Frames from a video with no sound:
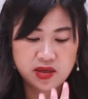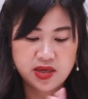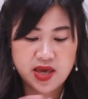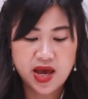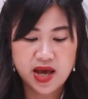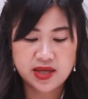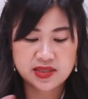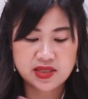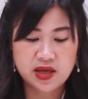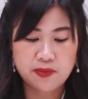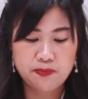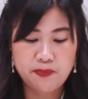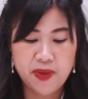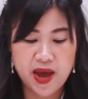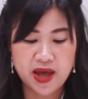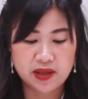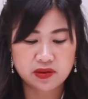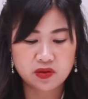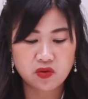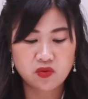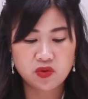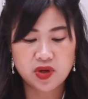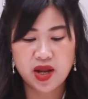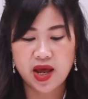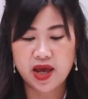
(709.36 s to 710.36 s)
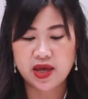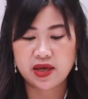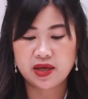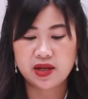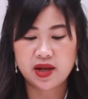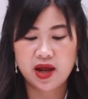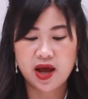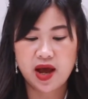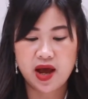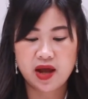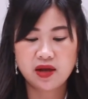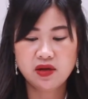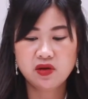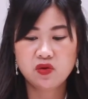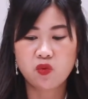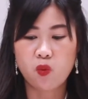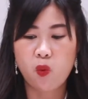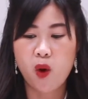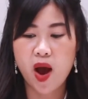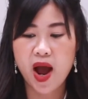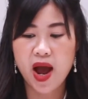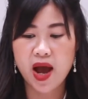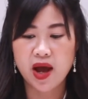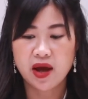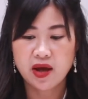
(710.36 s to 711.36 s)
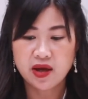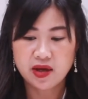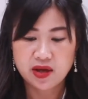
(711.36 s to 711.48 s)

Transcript: อยากจะแปะตรงไหนนะคะหรือว่า